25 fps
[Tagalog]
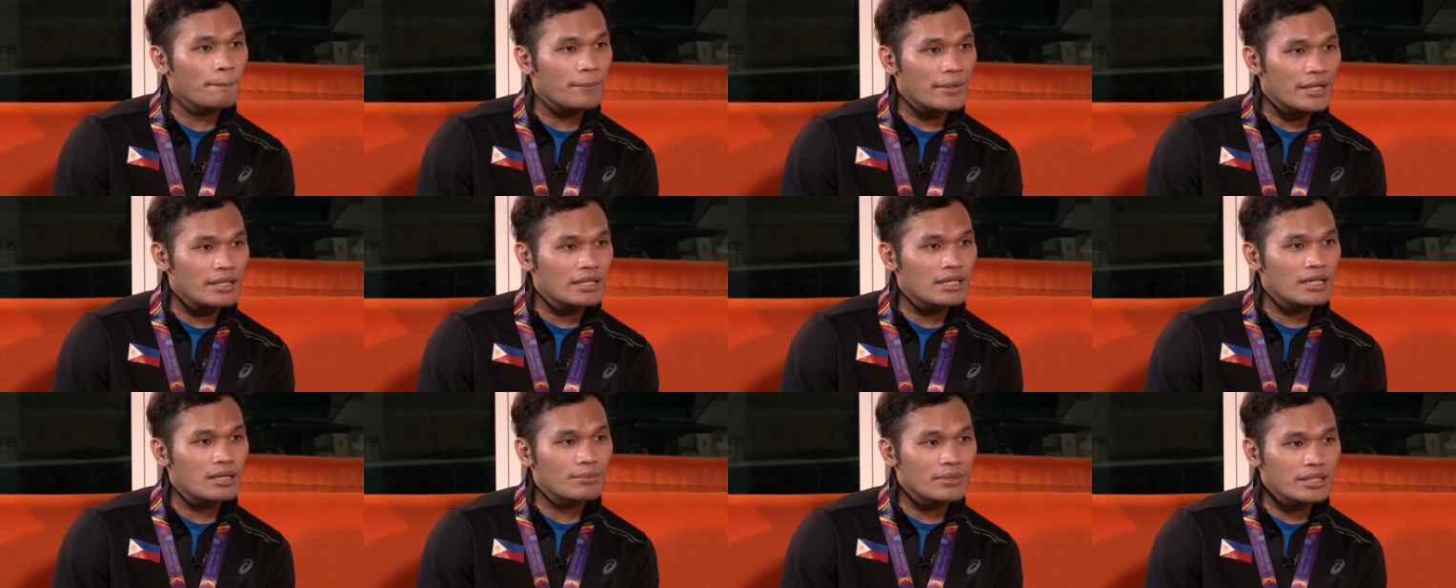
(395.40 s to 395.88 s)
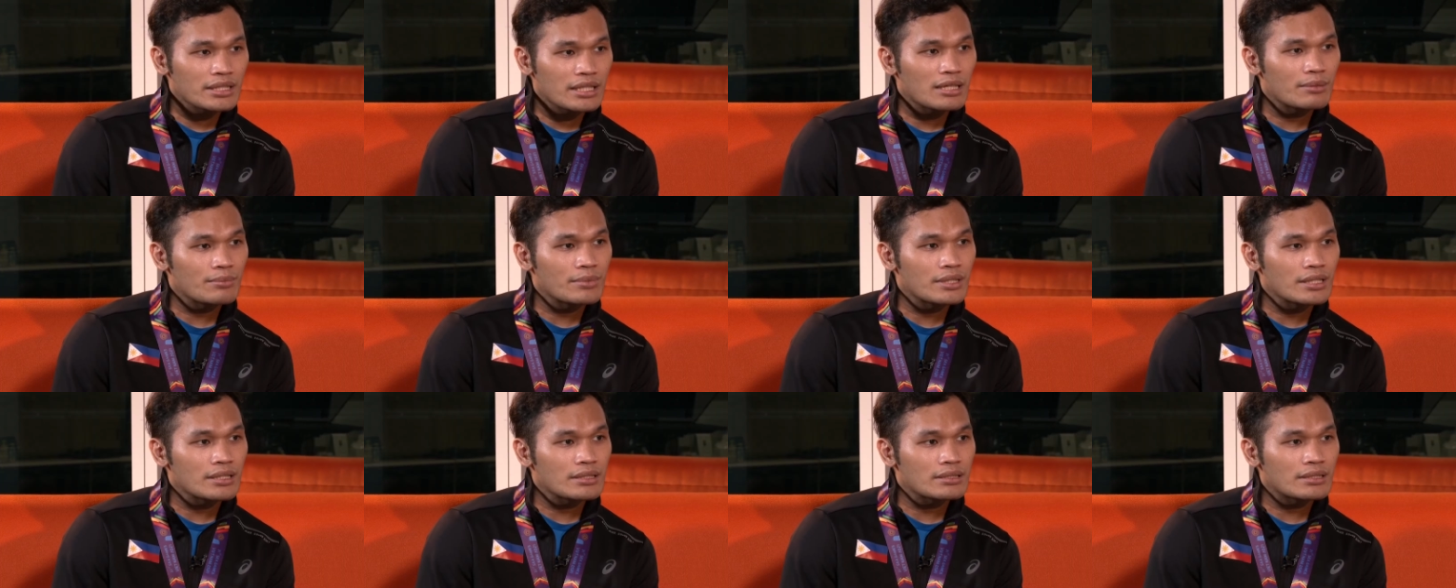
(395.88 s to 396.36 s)

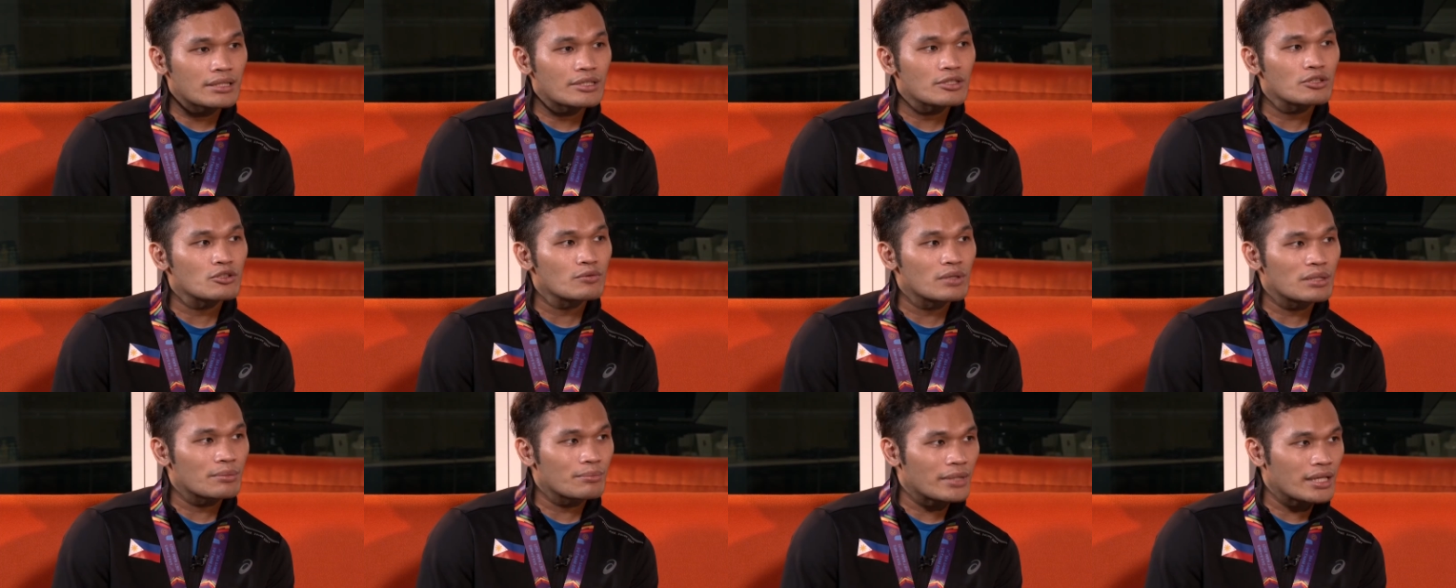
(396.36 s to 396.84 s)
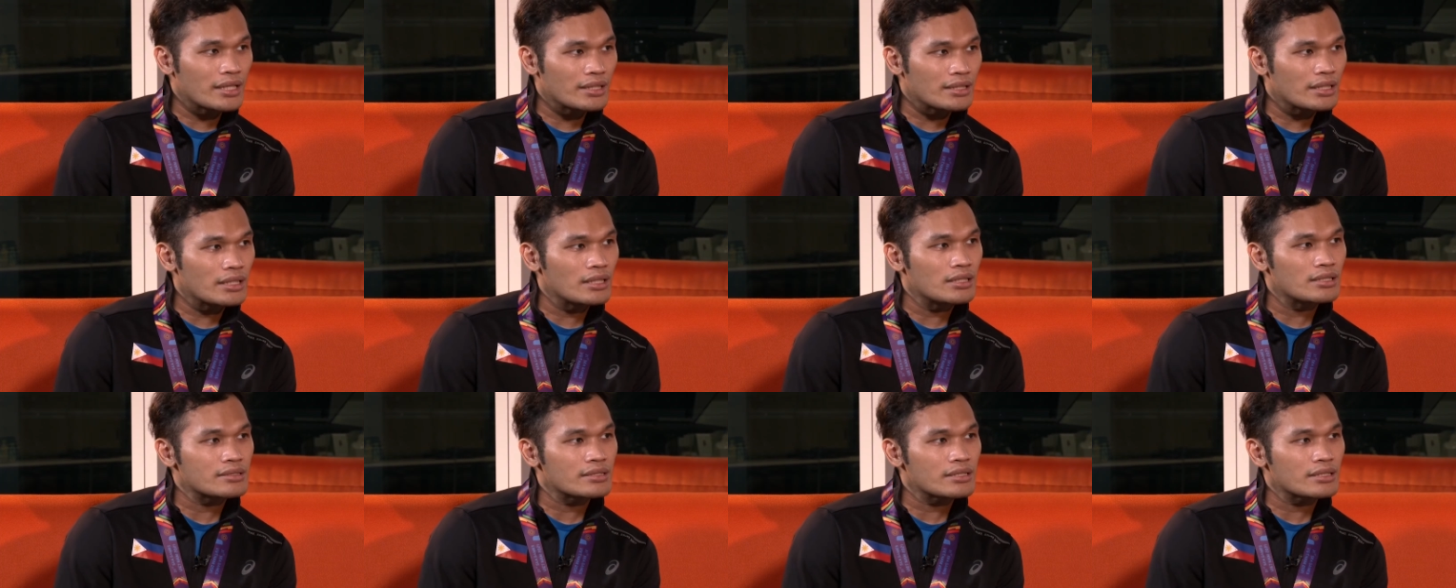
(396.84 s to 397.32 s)
pinakamadaming naiuwing
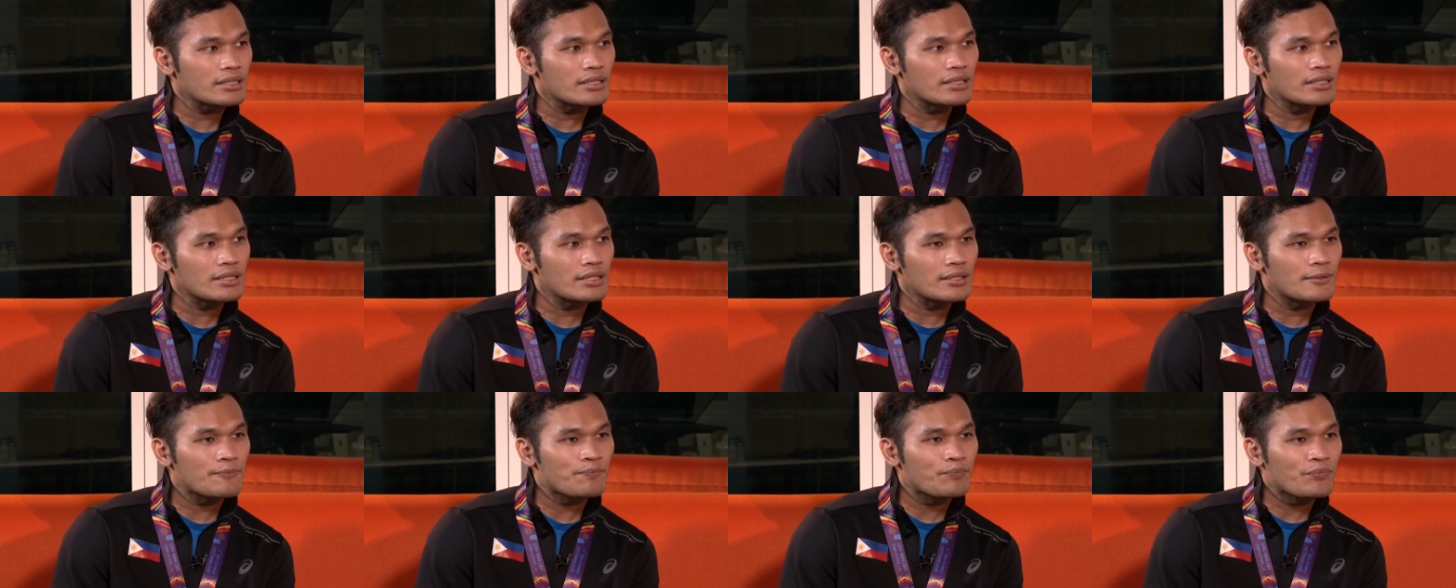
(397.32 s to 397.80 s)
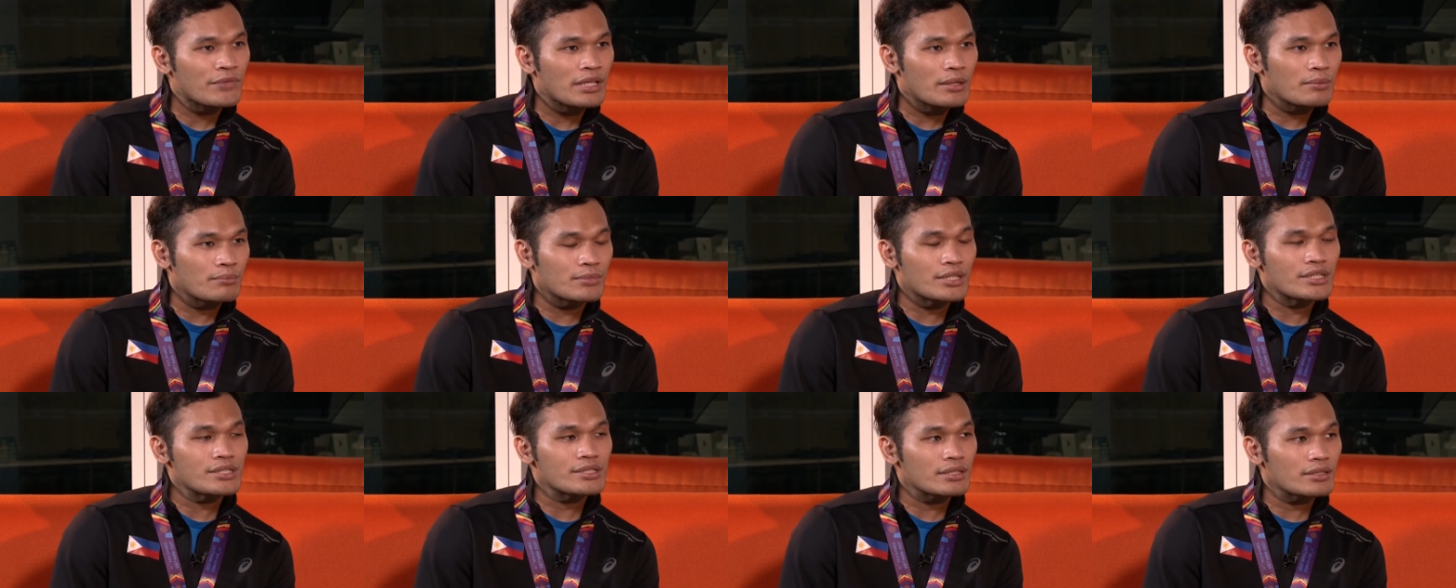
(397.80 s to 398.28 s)
medal sa
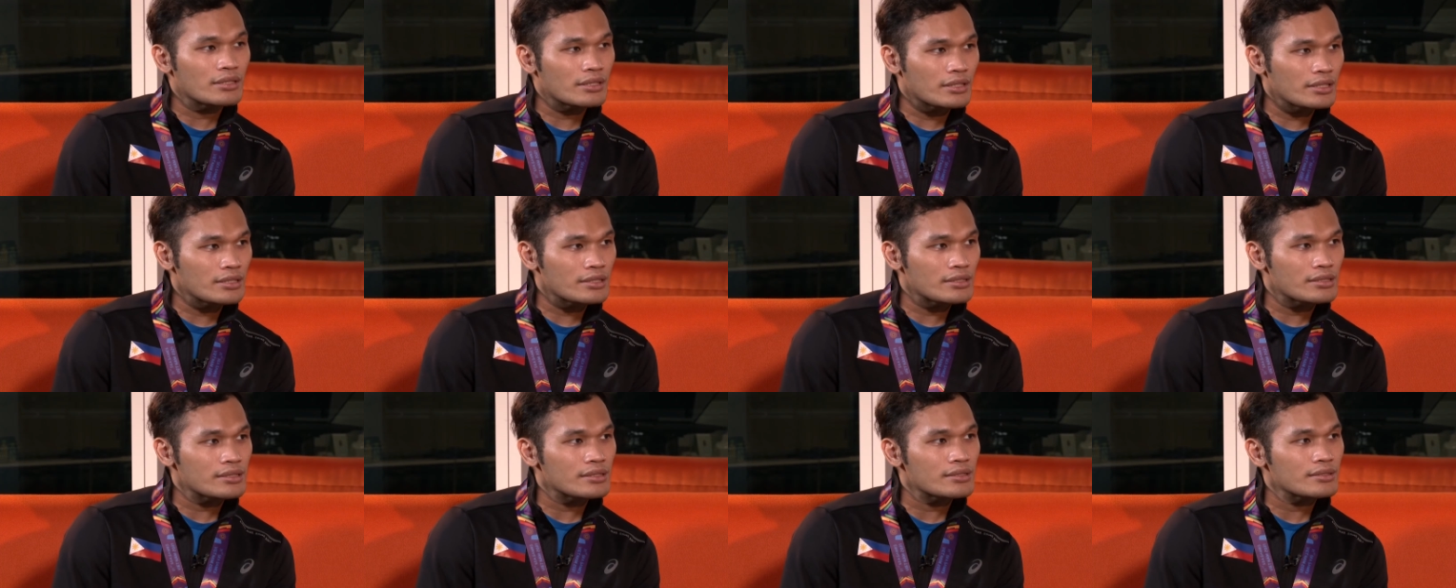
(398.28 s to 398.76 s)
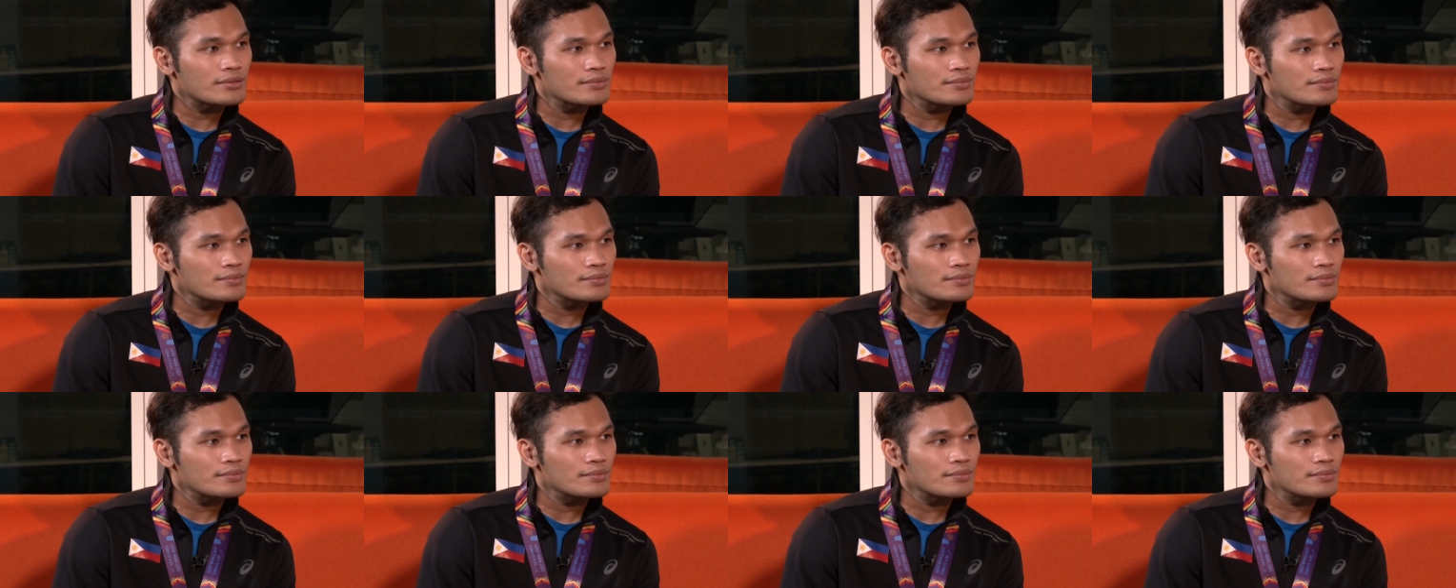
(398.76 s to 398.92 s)
martial arts.